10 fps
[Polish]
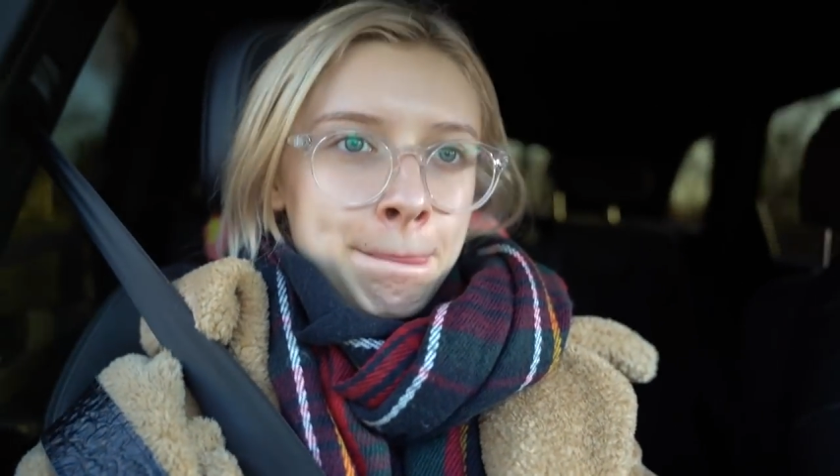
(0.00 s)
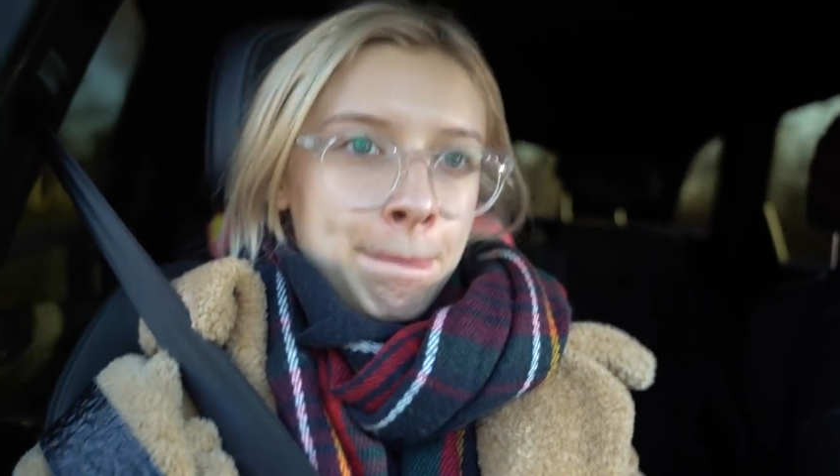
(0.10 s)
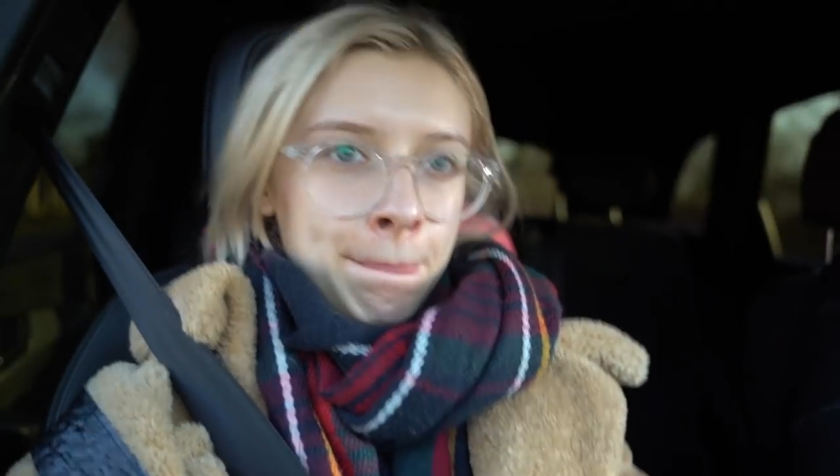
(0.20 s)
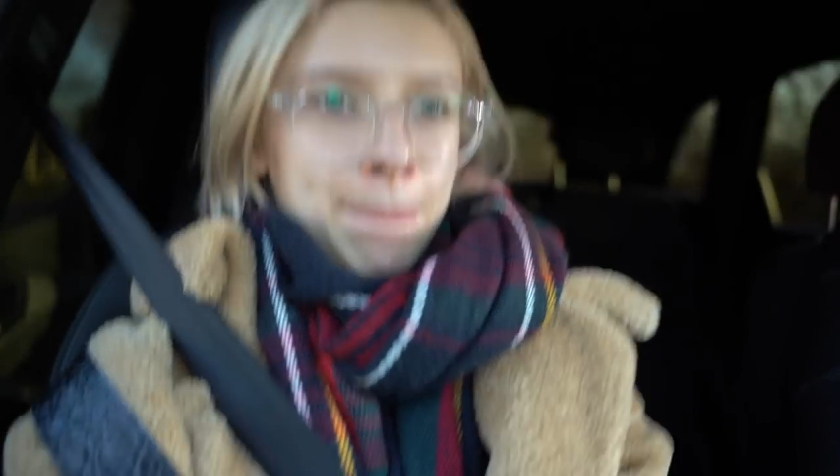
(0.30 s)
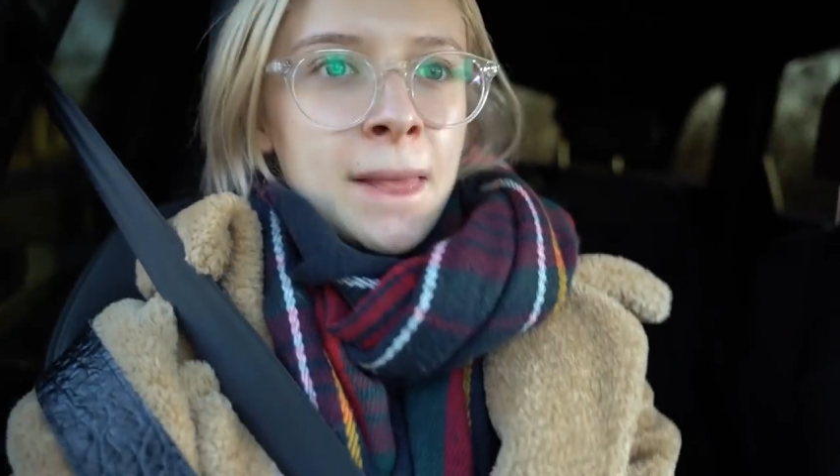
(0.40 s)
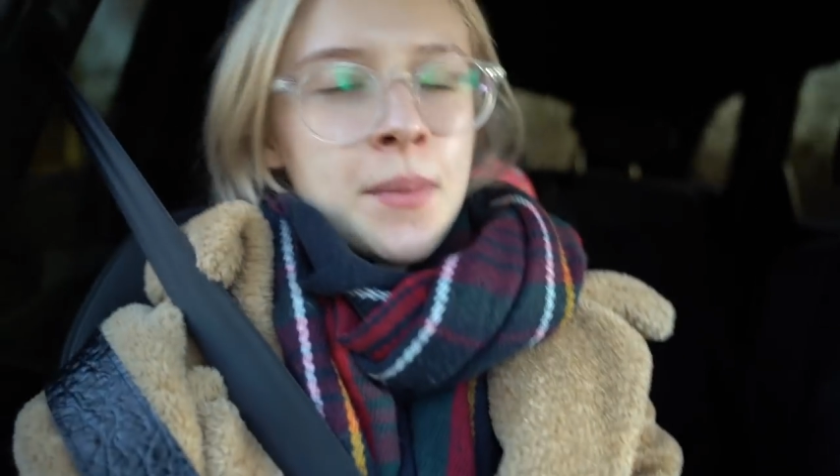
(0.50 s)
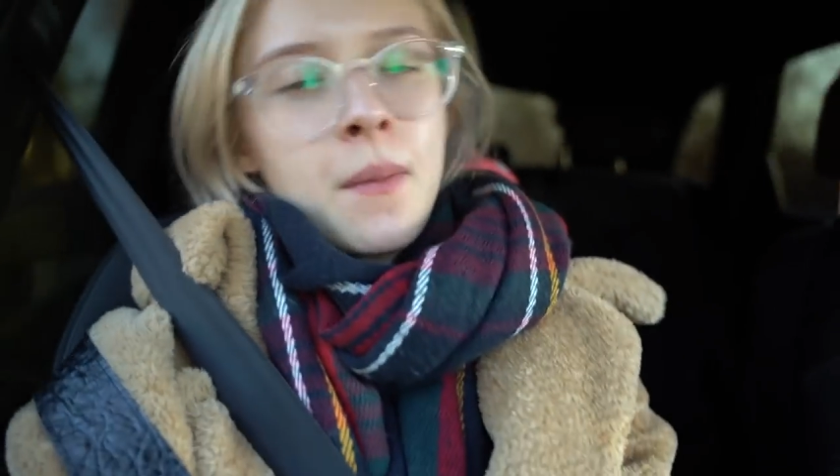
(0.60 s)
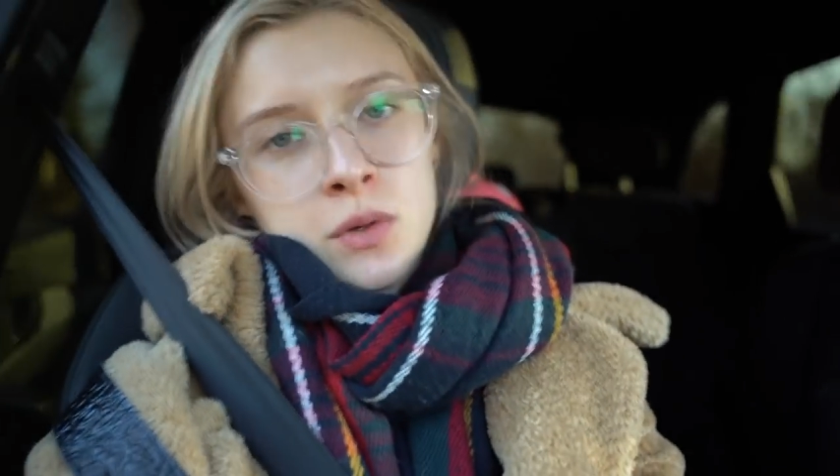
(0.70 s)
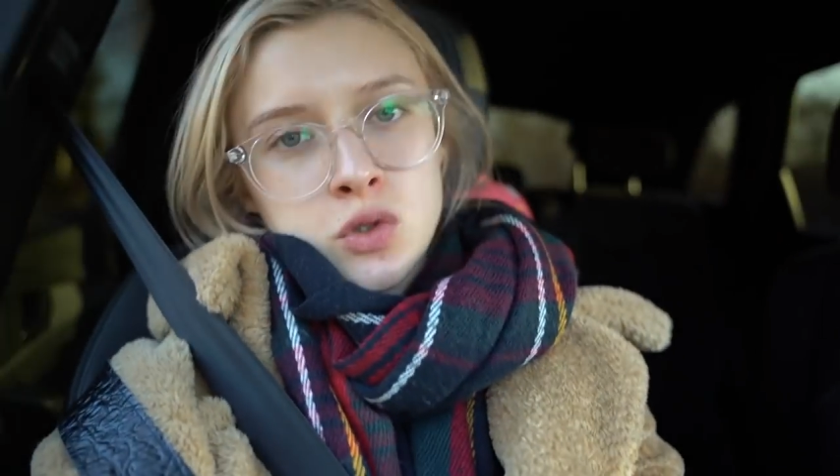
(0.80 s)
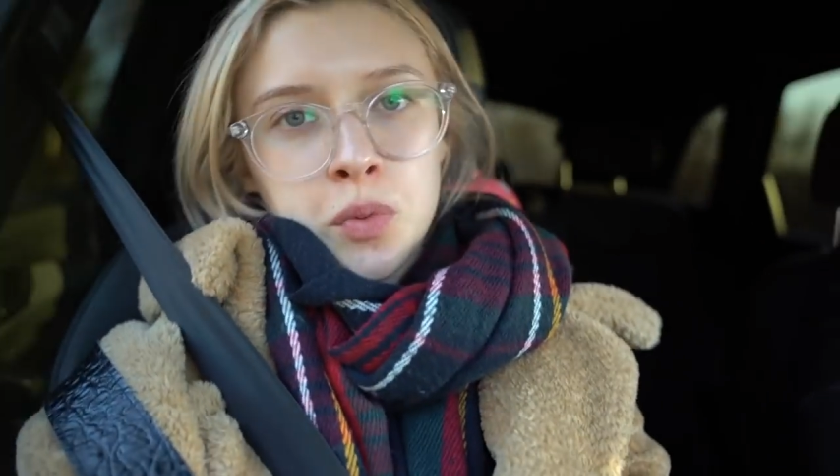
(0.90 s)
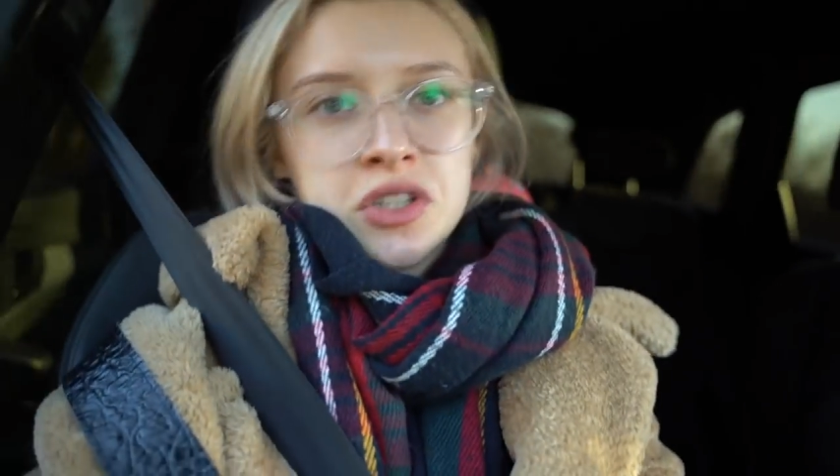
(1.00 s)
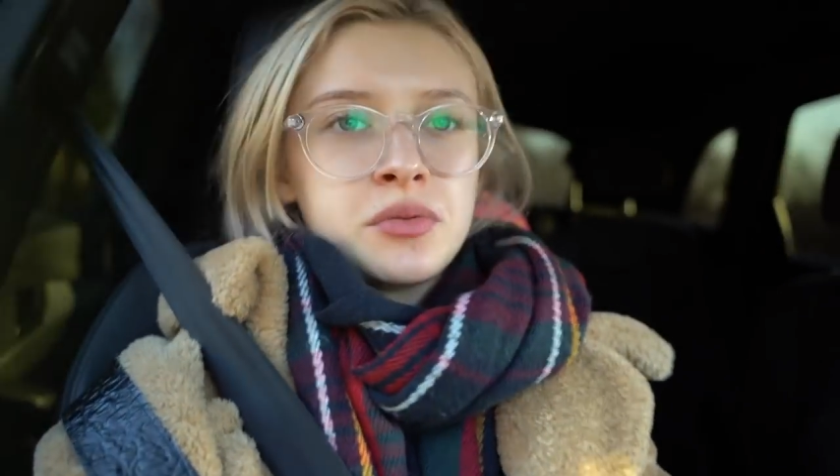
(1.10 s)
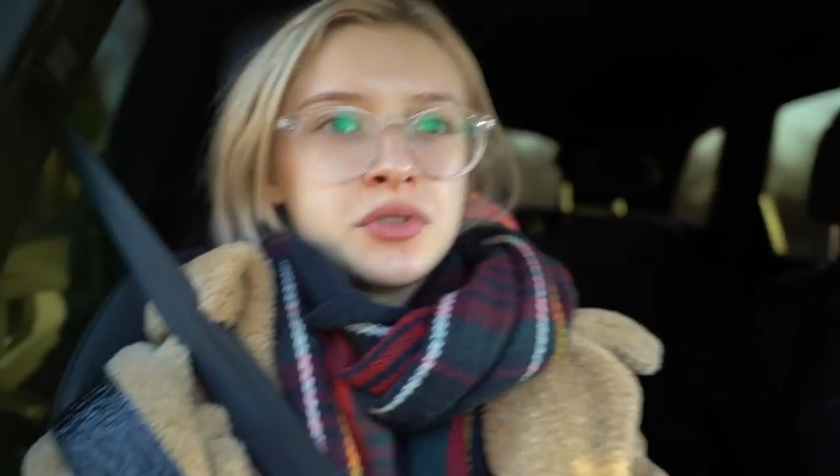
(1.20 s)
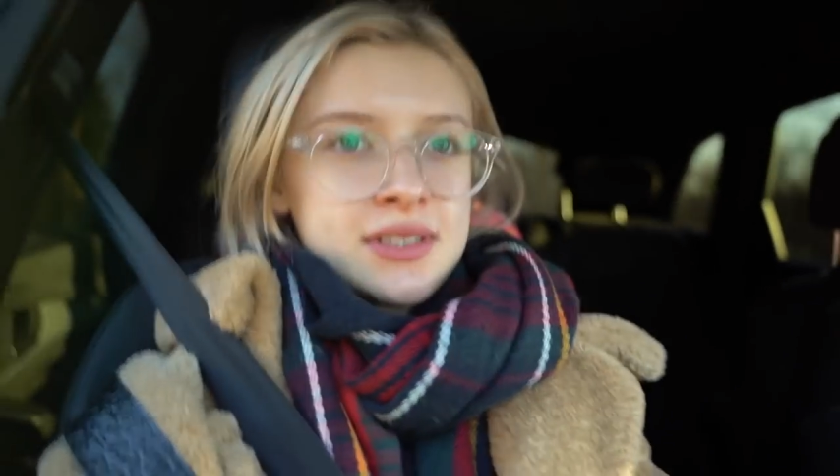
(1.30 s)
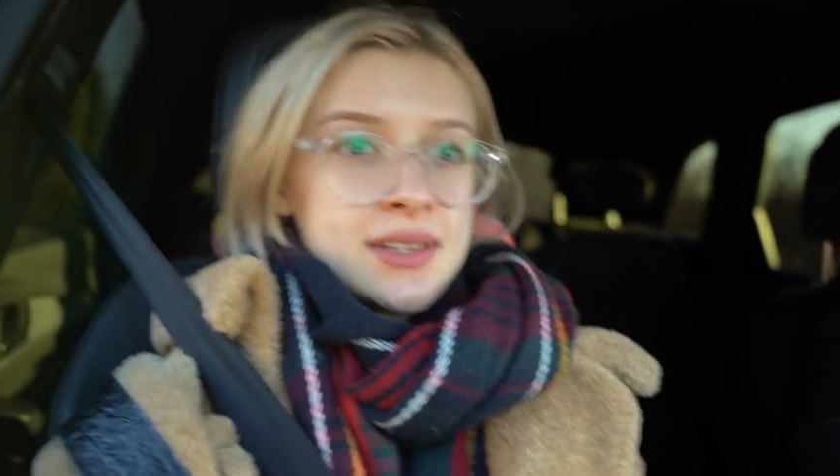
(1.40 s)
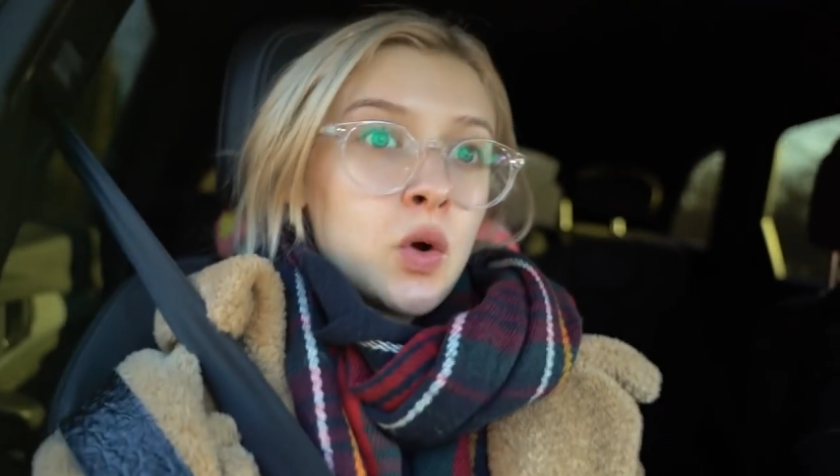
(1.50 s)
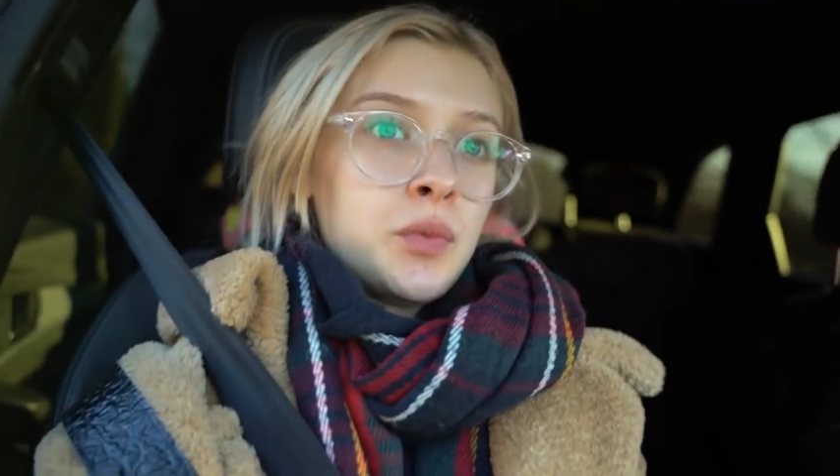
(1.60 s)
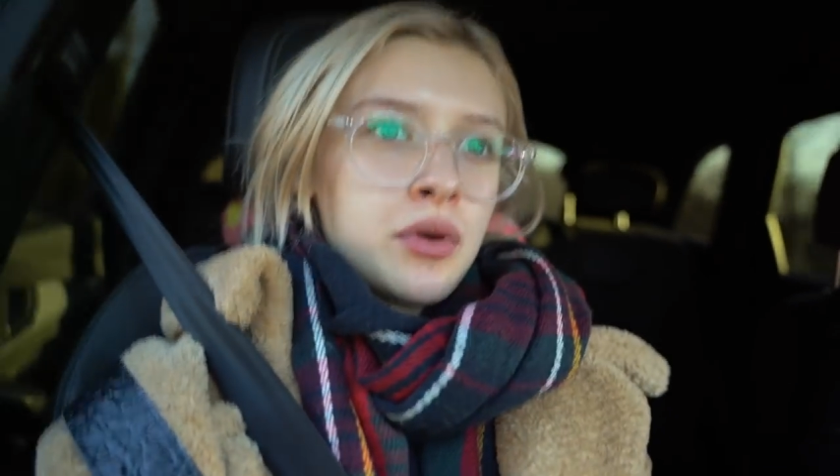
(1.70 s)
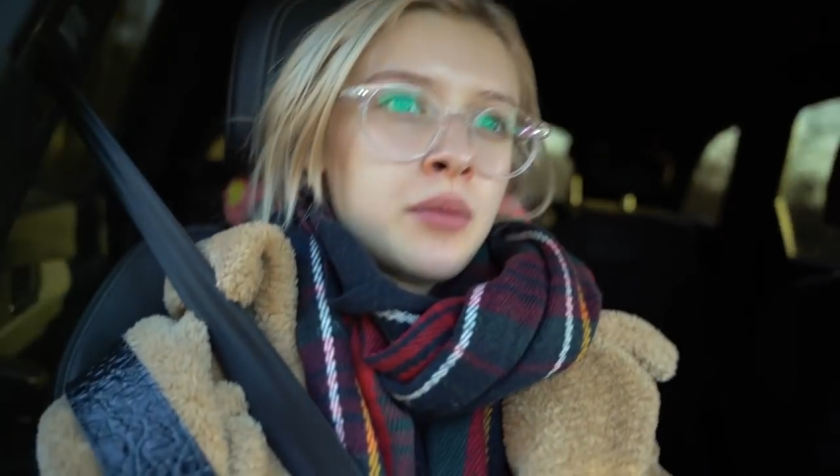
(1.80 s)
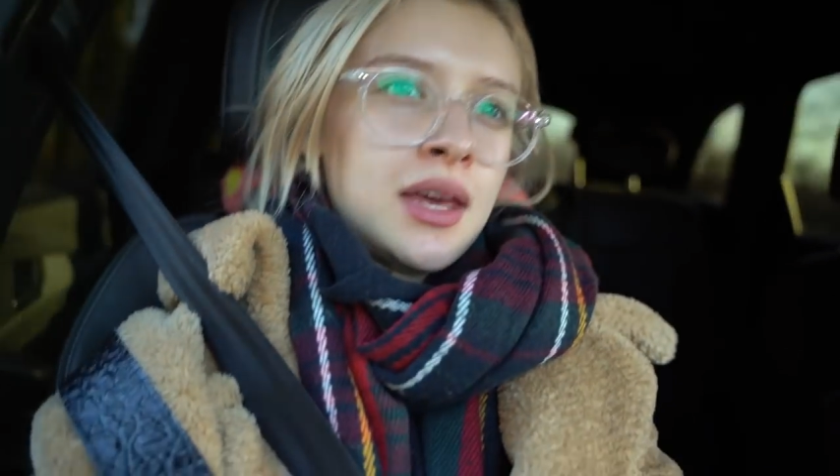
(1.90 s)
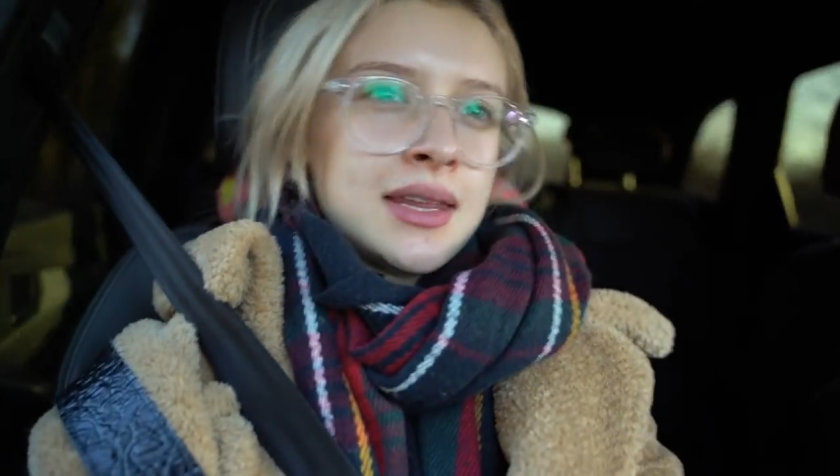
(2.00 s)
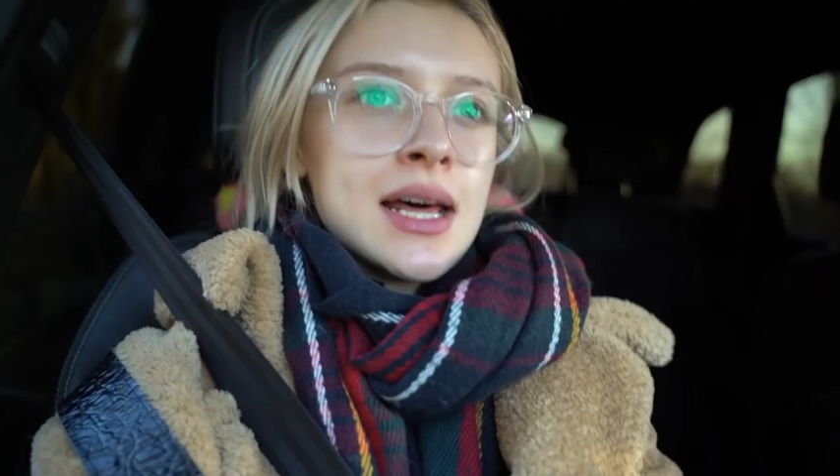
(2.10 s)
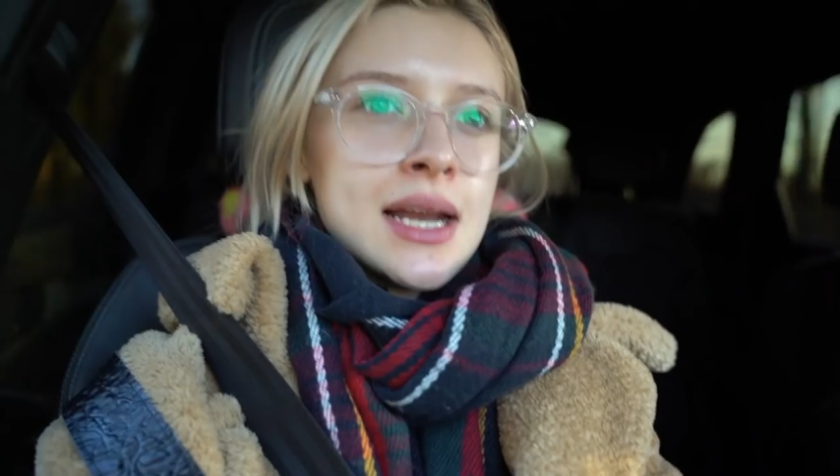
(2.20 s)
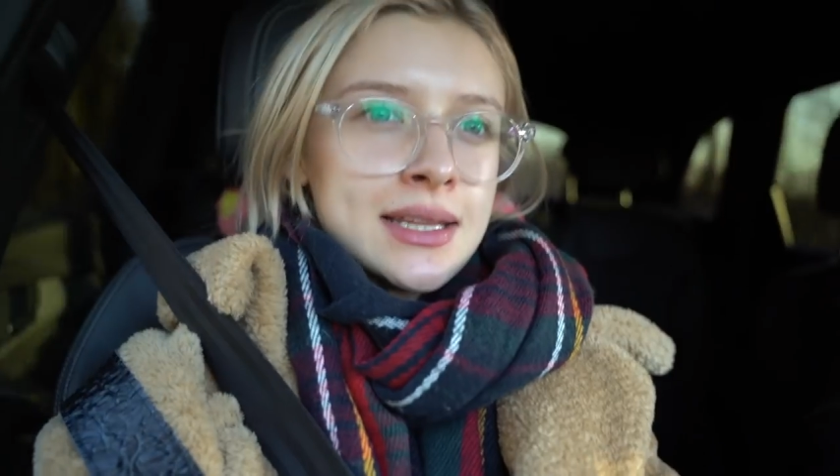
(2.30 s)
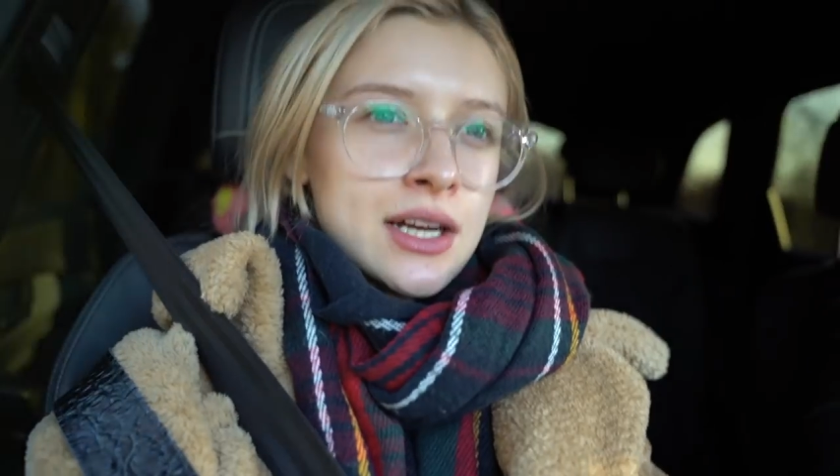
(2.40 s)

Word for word: Mm, i po prostu potem gdzieś zagubiłam jej dane,